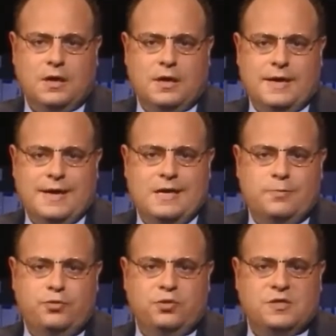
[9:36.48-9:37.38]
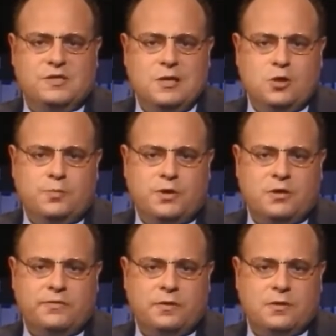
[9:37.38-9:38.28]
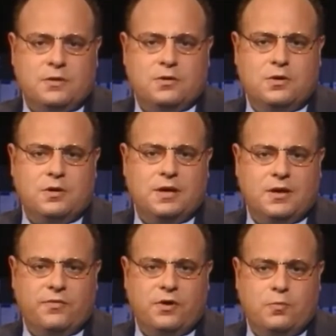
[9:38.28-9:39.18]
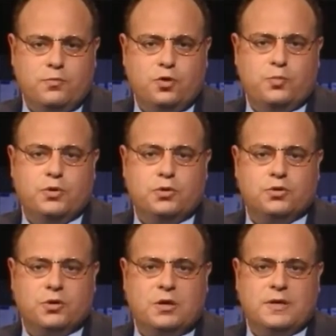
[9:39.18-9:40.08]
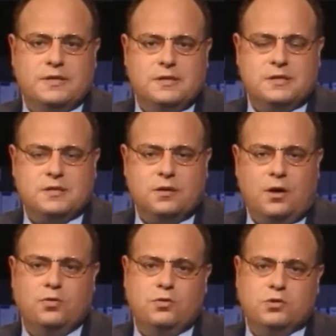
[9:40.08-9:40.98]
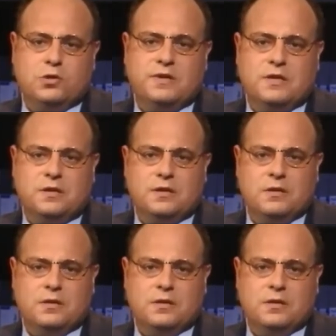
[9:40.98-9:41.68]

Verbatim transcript: et elles les poussent, s'ils le peuvent, dans le camp des réformes, pour peu que ce camp existe en Union soviétique.